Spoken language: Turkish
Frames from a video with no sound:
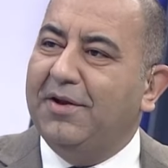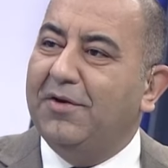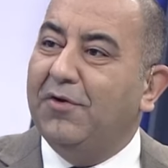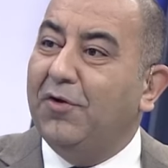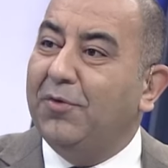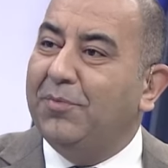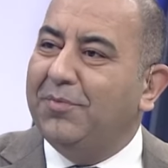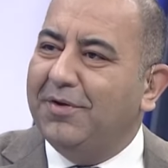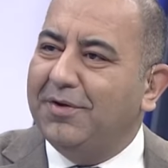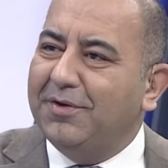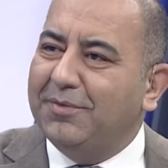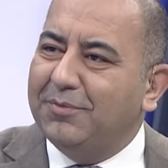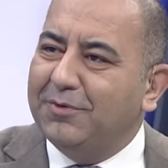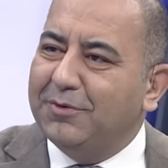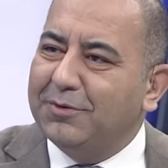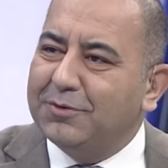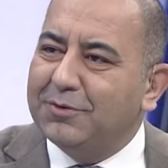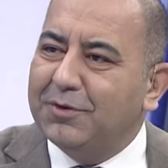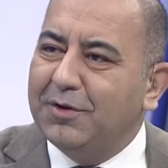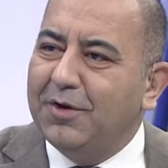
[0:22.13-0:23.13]
Gene olmayalım diyorsun.
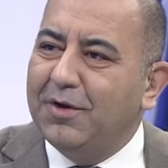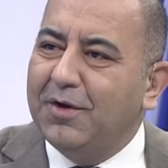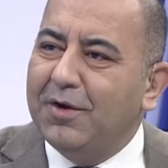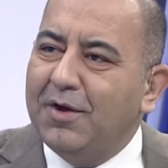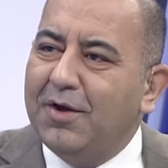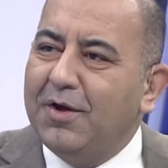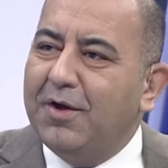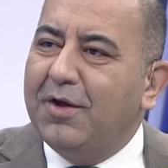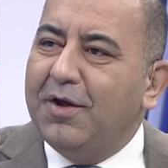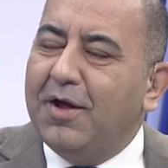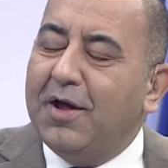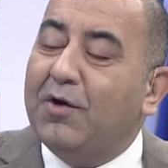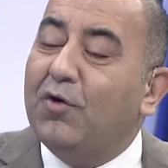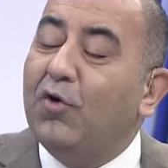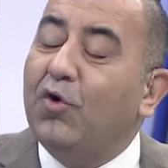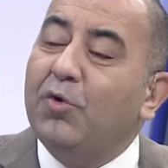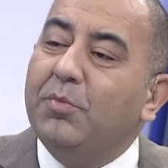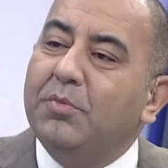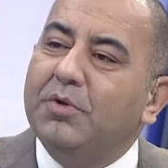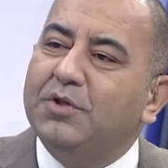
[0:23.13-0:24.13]
Sıkıntı.
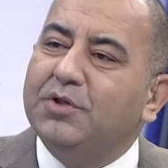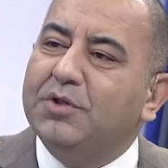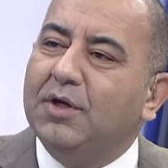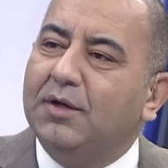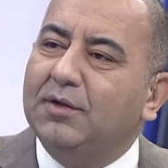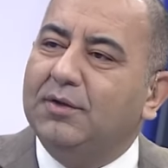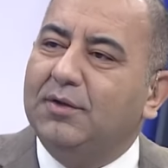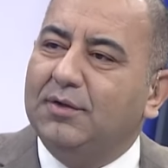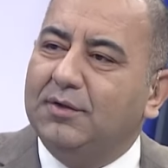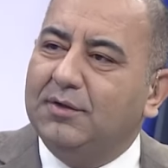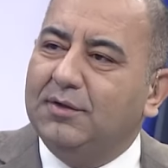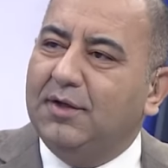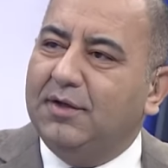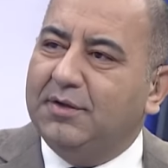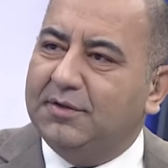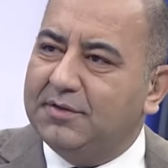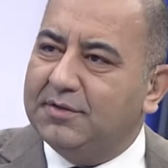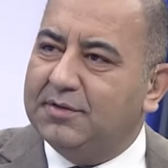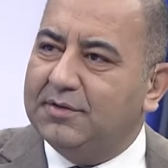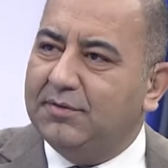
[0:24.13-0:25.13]
Ekonomik ama şartların da
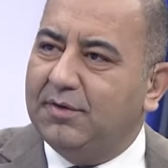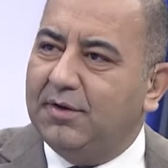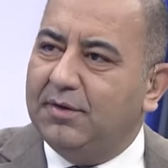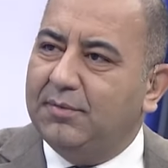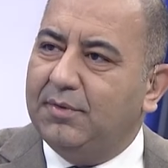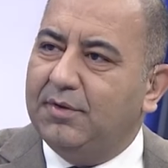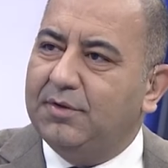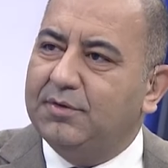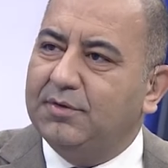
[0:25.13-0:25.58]
etkisi ekonomik var. Ekonomik